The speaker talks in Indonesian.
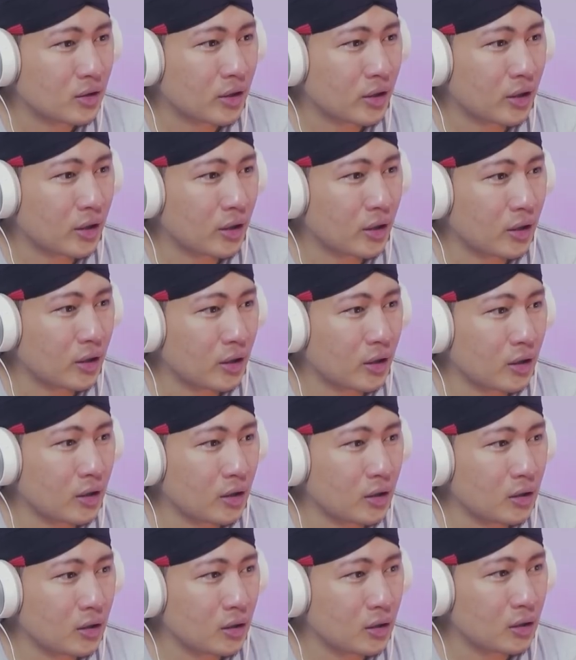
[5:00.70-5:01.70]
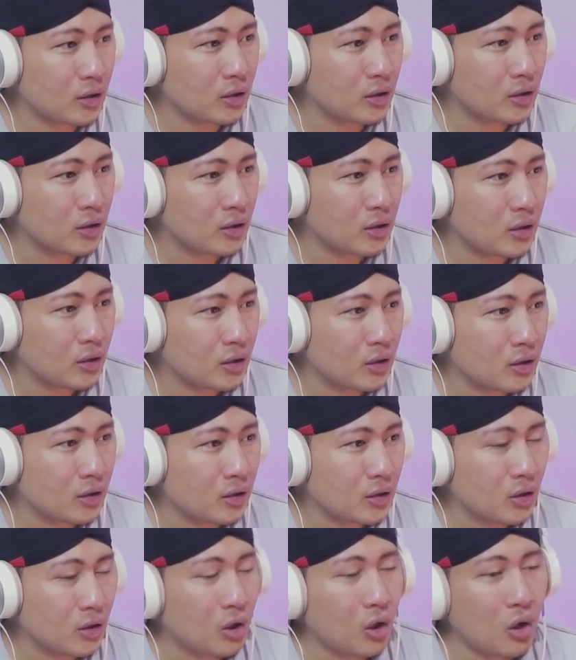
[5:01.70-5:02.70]
Oke okay.
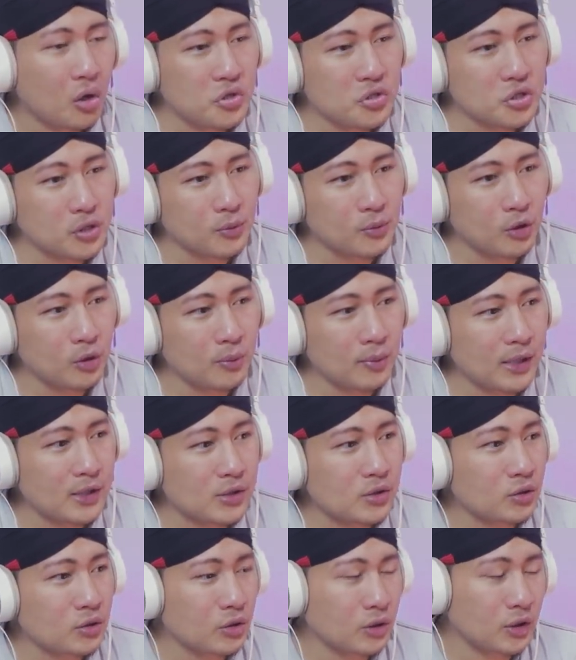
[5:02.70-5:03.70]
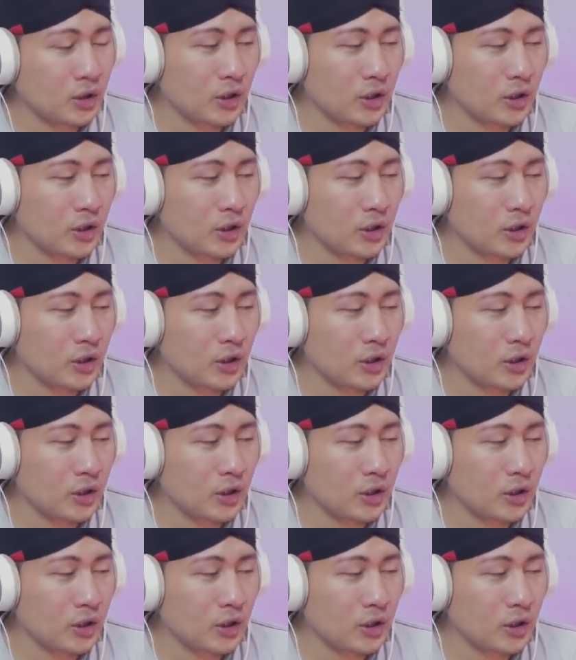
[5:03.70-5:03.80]
Oh sebelum masuk